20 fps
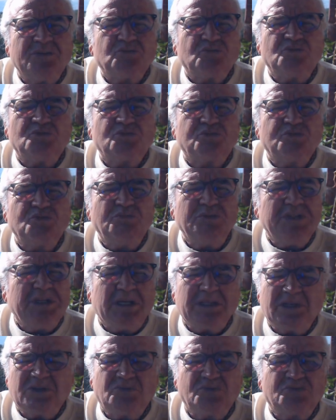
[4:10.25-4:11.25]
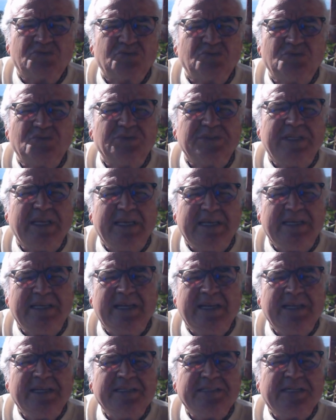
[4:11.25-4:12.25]
suçlu ya da kusurlu değil,
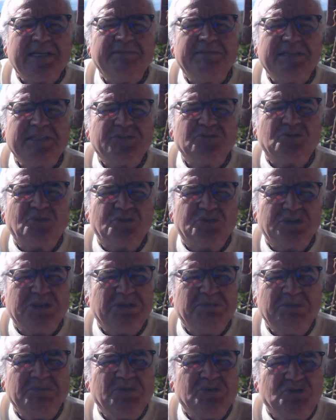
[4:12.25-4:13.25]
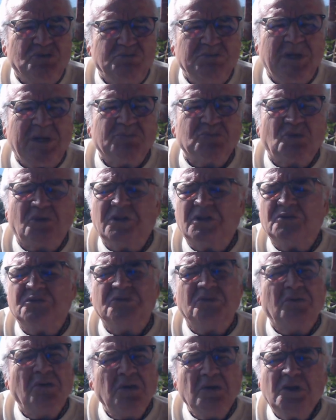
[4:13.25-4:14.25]
çevresi kötü gibi bir cümlem
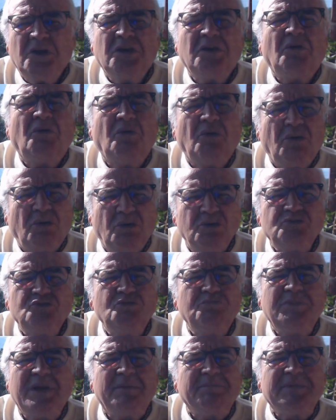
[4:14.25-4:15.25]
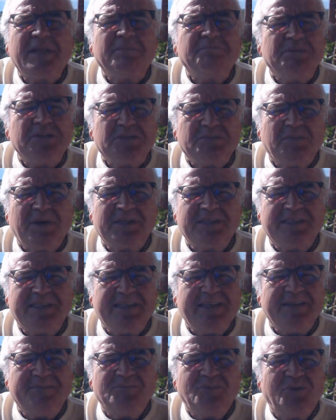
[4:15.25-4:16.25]
dolanıyor. O cümlemden pişman
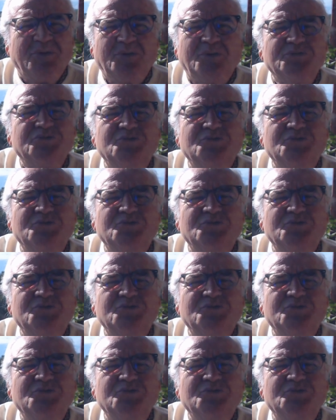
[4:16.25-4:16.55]
değilim. O